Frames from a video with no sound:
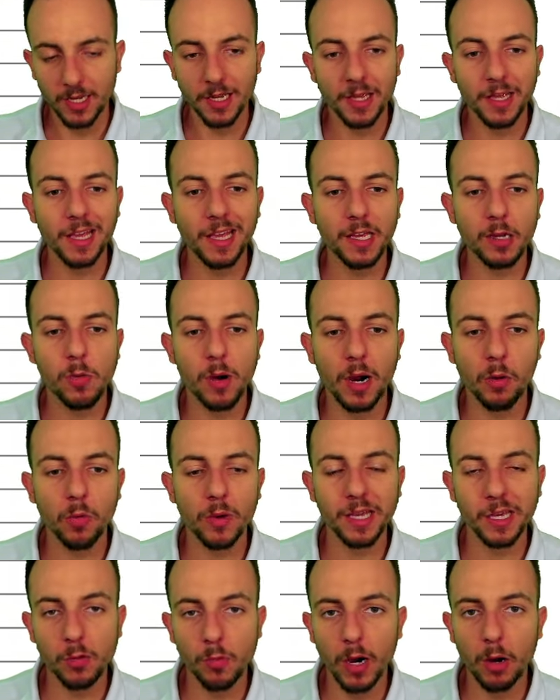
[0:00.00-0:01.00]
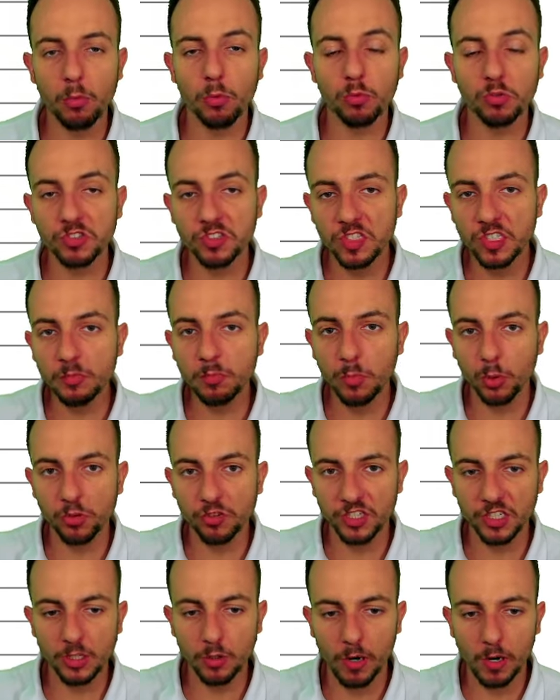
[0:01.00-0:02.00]
igual, igual, o símbolo de
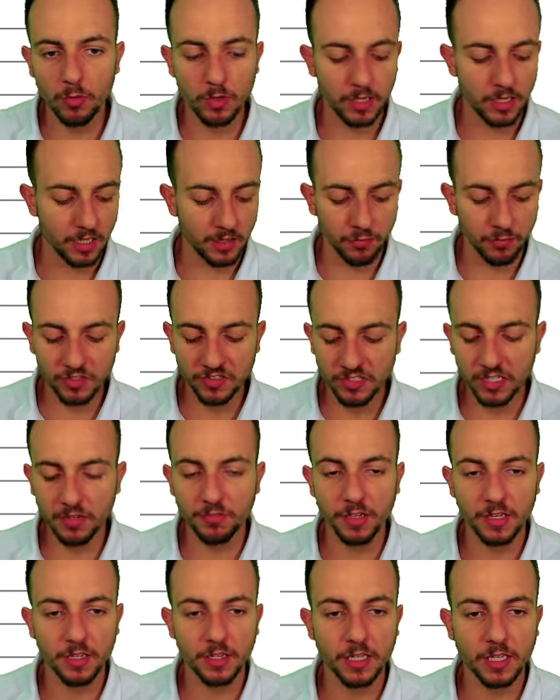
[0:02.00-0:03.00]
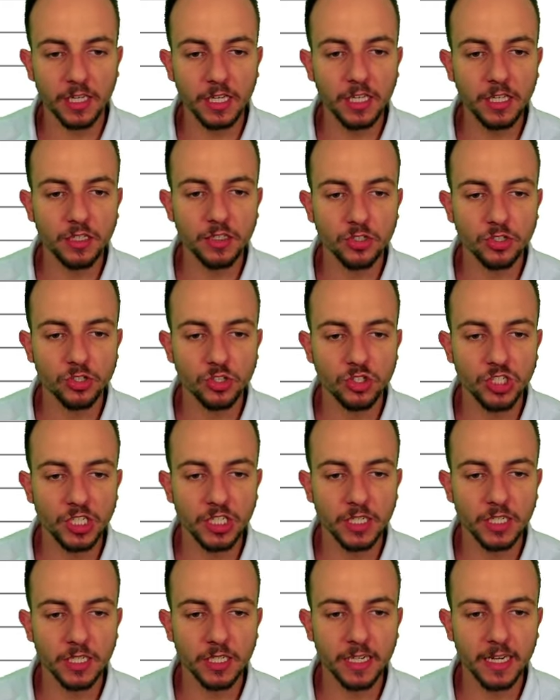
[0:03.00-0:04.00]
igual, e vou escrever
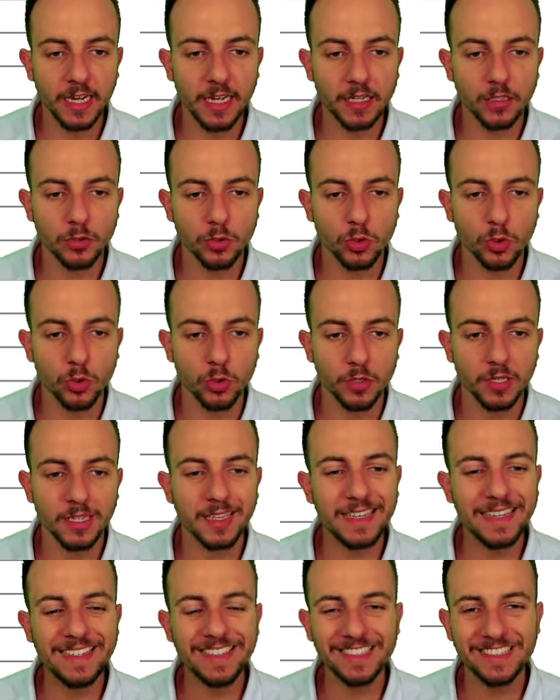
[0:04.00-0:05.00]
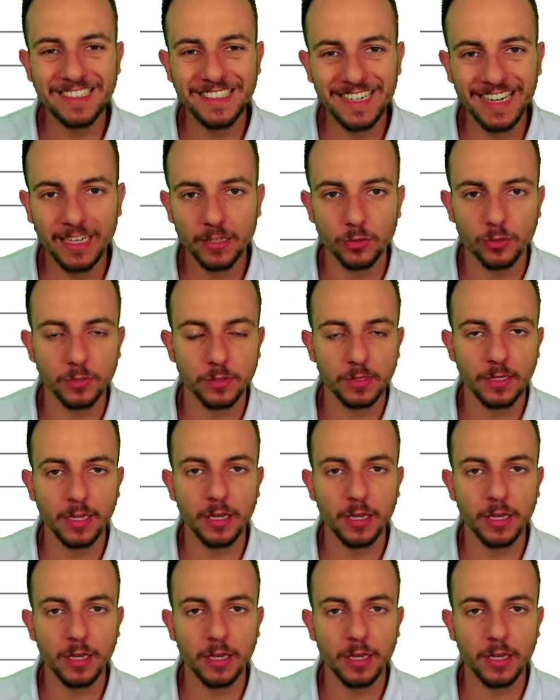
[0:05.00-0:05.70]
indireto, indireto.